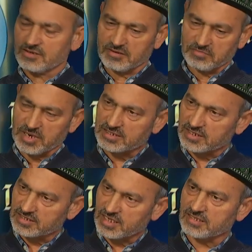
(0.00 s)
e,
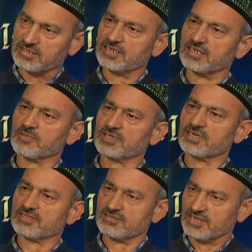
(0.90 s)
başka tatlılar
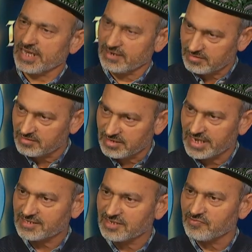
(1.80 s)
yapılınca her,
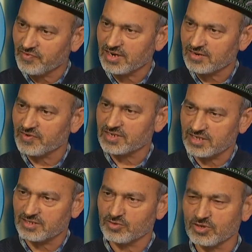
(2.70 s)
her şeyin farklı farklı
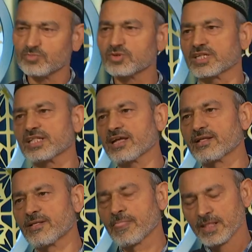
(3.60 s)
tadı oluyor. Burada da
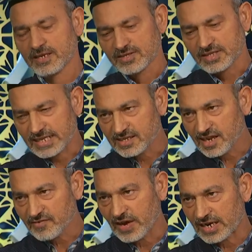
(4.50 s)

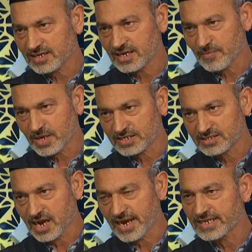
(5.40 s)
tadılar farklı ama
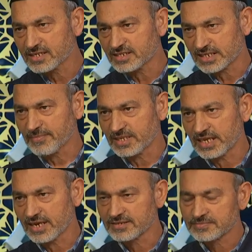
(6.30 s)
gıda aynıdır
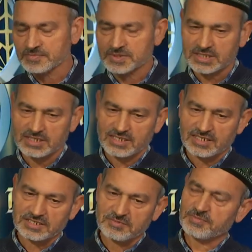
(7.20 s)
temelde.
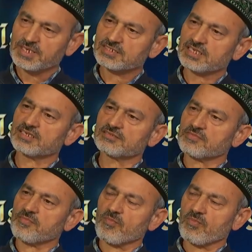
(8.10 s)
Şimdi bir insan
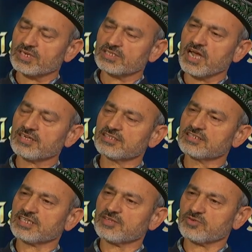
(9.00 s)
gıda
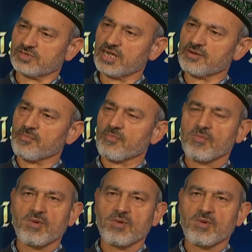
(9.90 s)
yedikten sonra